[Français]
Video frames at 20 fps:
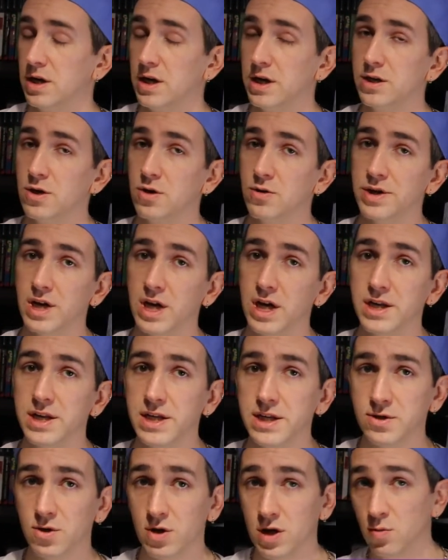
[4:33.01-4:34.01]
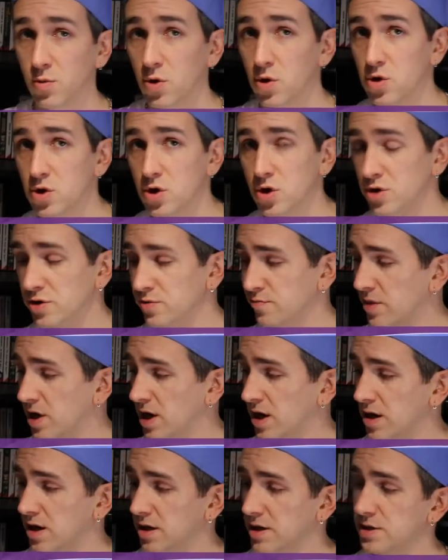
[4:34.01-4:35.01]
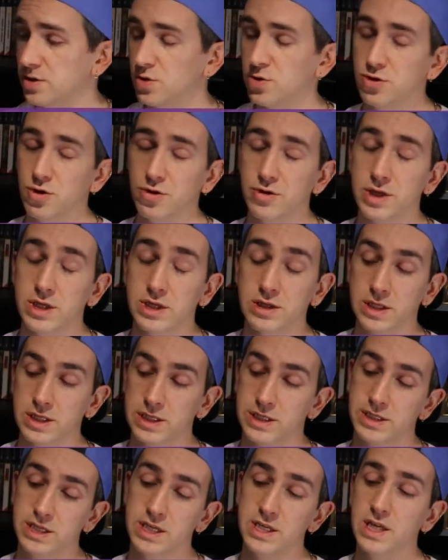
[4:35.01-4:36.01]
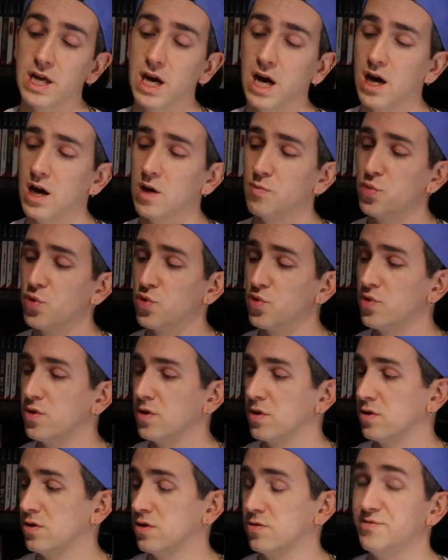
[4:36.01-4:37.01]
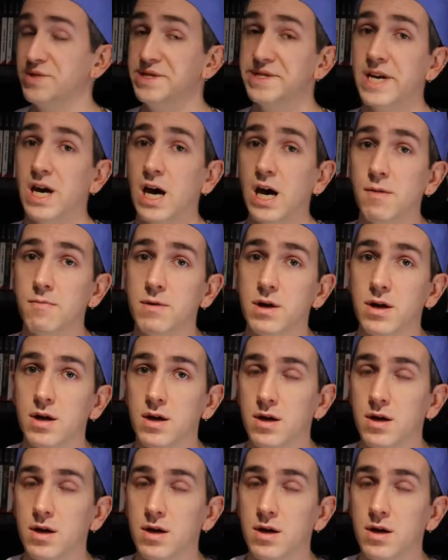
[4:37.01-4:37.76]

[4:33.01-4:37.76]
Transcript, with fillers: ayant traîné sur les brocantes, bah, ils sont dans des états un peu misérables.